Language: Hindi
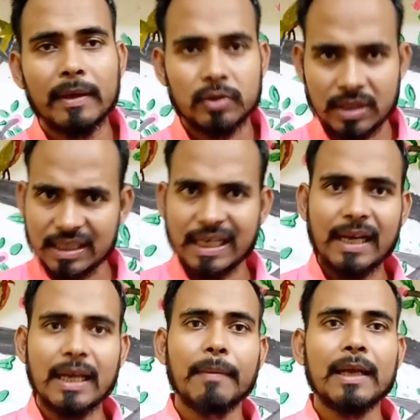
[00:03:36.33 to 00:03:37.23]
है
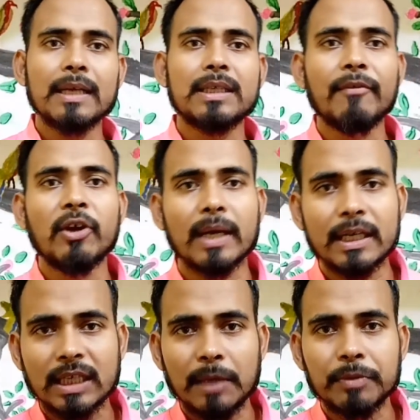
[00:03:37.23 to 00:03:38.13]
जिनके लिंक मैं मैं इसी वीडियो
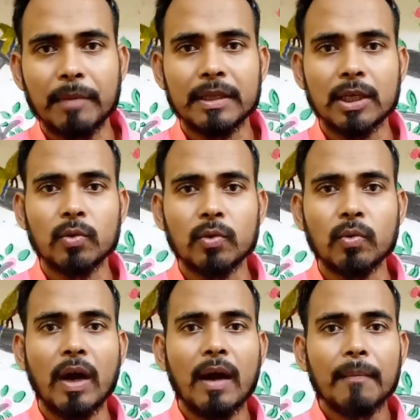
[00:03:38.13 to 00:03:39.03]
के डिस्क्रिप्शन में दे
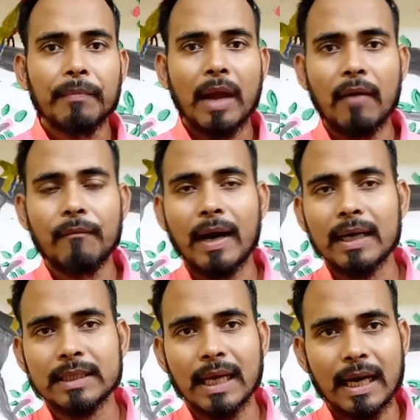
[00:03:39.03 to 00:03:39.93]
दूंगा आप
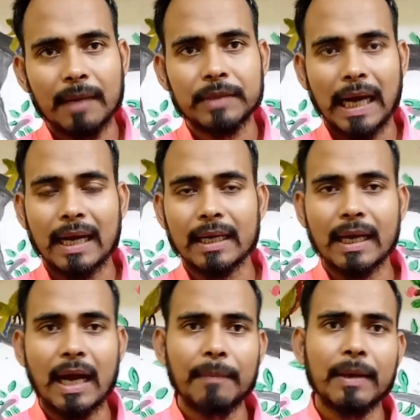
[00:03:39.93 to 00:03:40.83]
वहां से अगर आप जाकर
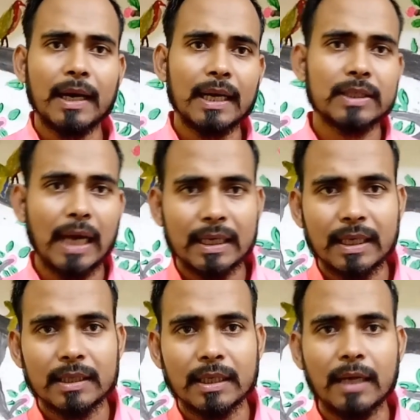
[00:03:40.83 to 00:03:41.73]
के काम करना
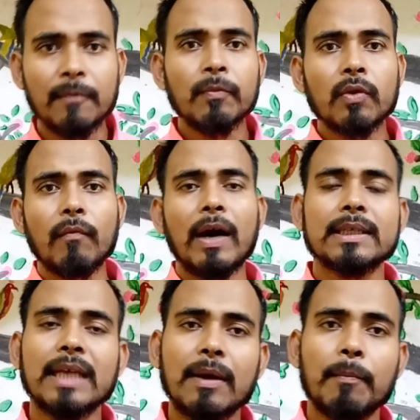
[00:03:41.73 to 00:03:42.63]
स्टार्ट करते हैं तो
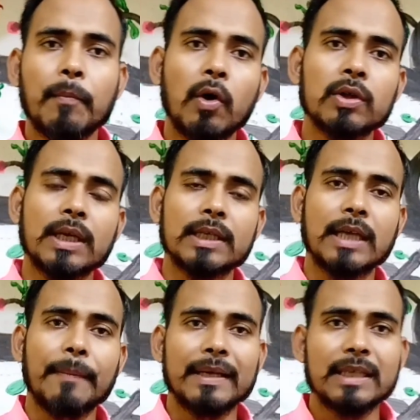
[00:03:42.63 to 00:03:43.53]
वहां से एक बहुत ही
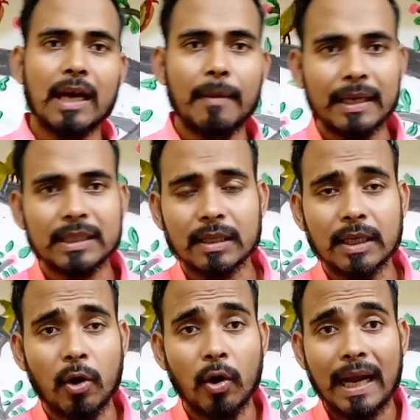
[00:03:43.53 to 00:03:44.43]
अच्छा पैसा कमा
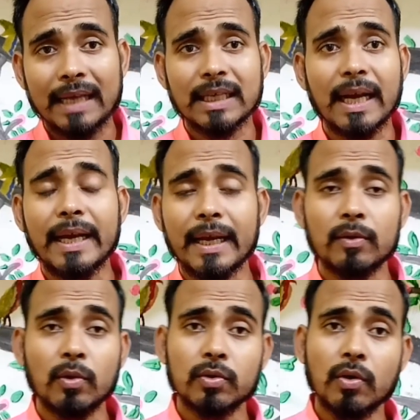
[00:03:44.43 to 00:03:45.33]
सकते हैं और ऐसा नहीं
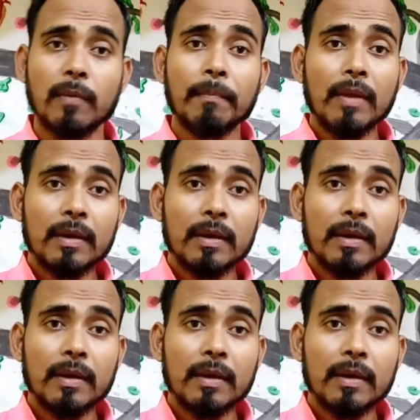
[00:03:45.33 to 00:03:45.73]
है दोस्तों